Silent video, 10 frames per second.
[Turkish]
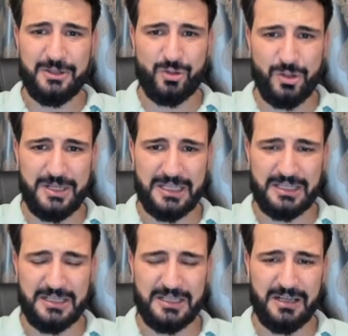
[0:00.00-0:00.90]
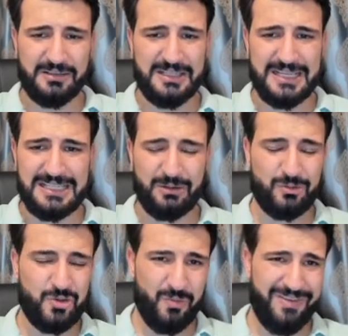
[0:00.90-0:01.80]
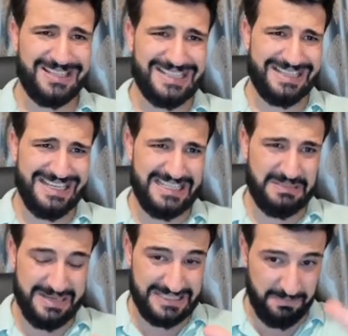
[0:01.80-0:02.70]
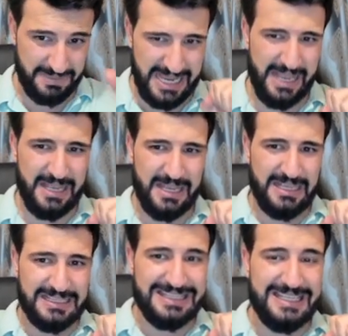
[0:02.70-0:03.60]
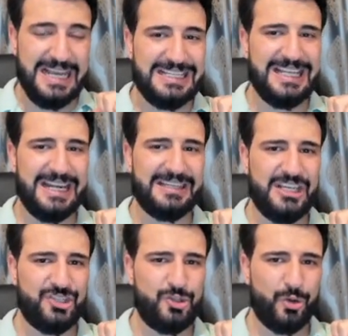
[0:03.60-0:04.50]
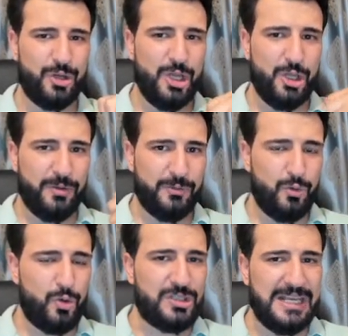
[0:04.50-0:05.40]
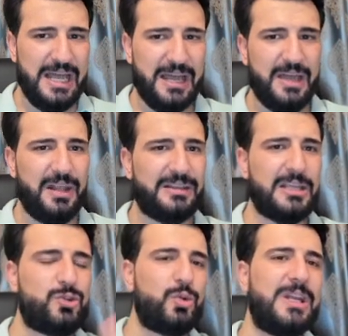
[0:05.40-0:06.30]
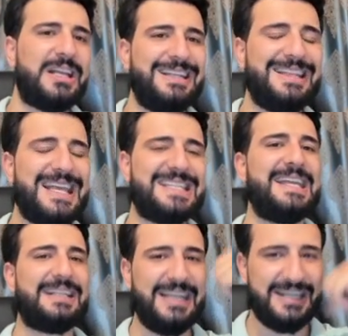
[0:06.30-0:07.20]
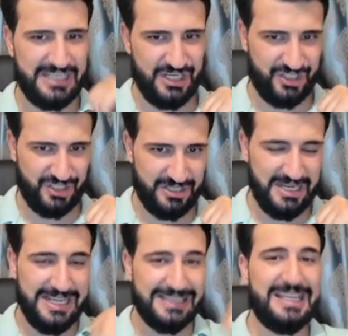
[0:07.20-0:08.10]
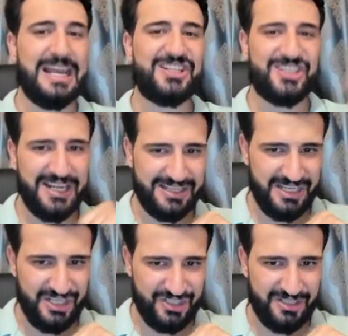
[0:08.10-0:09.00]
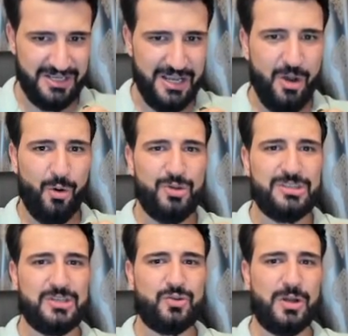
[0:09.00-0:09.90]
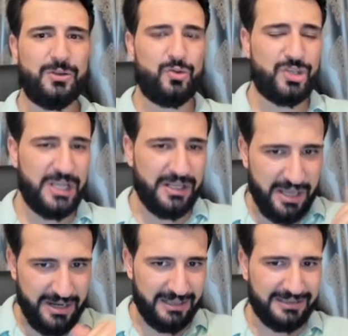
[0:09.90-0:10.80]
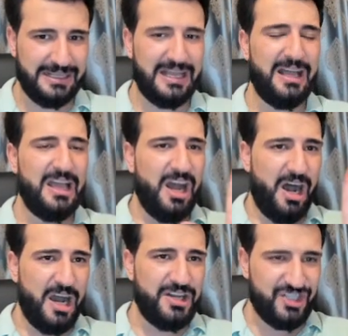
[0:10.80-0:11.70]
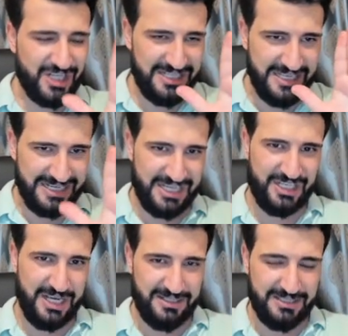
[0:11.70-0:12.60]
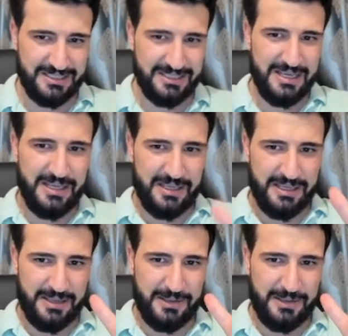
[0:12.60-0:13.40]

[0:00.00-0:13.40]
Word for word: şöyle yatayda destek çok fazla değişmese bile dirençler değişiyor. Yükselen kanalda sürekli destekler değişir. Dirençler değişir. O yüzden şu an düşen kanalda da aynı şeyler geçerlidir. E,